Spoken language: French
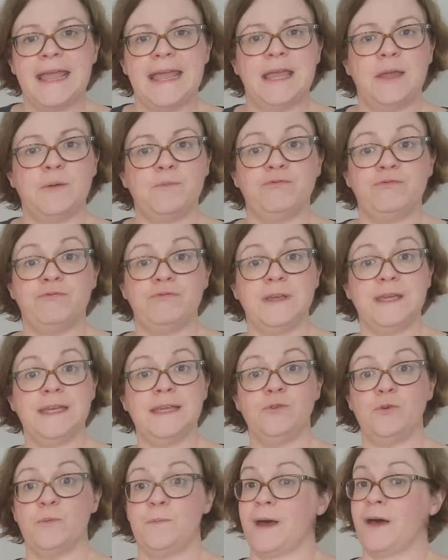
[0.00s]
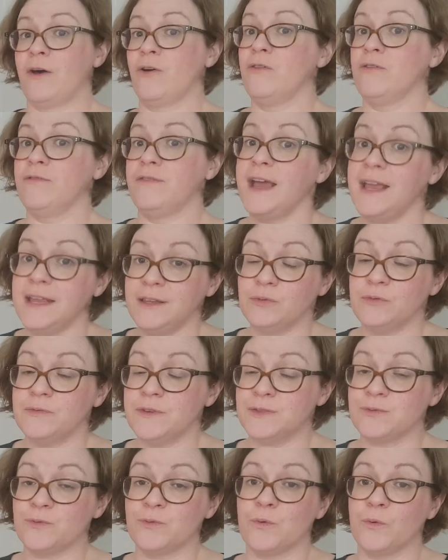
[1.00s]
Et puis le parent va y
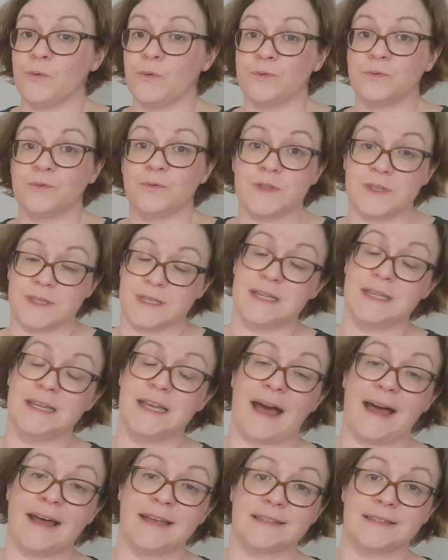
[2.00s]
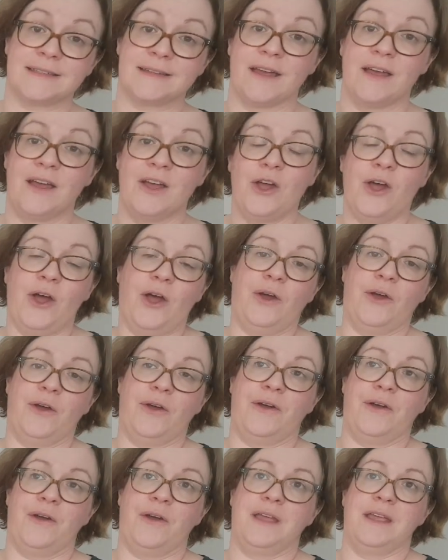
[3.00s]
trouver son compte aussi grâce
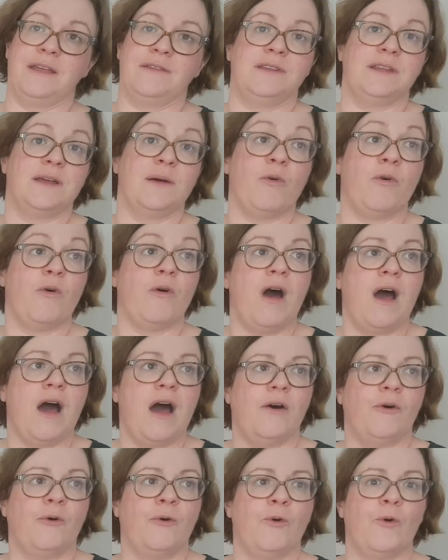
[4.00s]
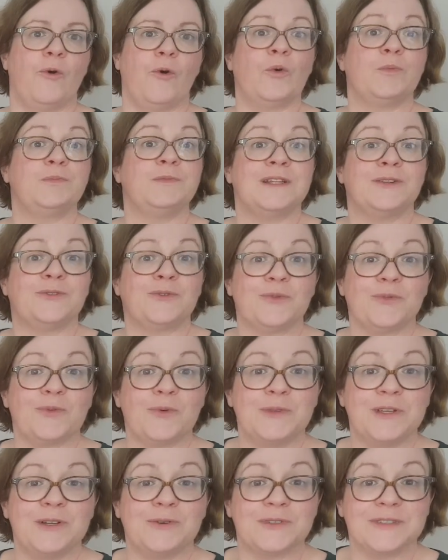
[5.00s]
évidemment aux, aux,
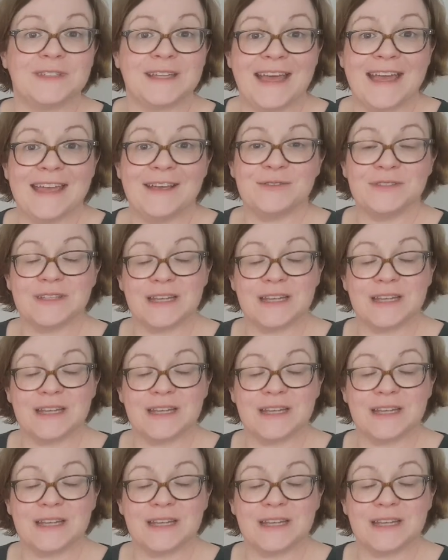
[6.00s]
petits conseils, aux